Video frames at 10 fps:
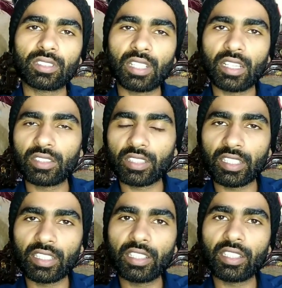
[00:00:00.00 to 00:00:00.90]
का
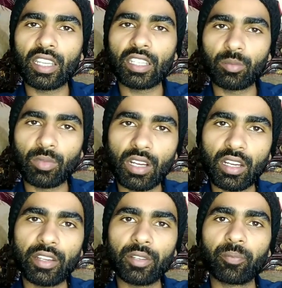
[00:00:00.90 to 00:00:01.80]
यकीन
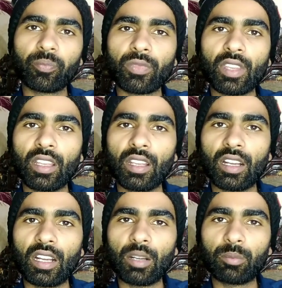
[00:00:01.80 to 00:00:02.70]
ईमान
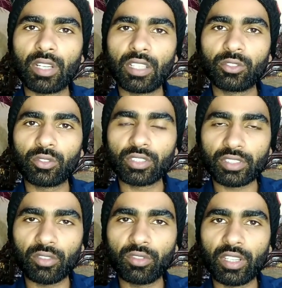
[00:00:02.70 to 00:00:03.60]
आपका जो
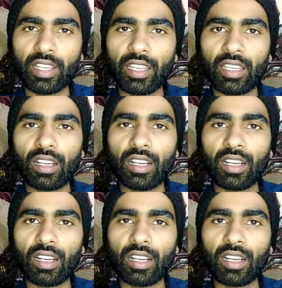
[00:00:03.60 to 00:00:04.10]
तस्वर है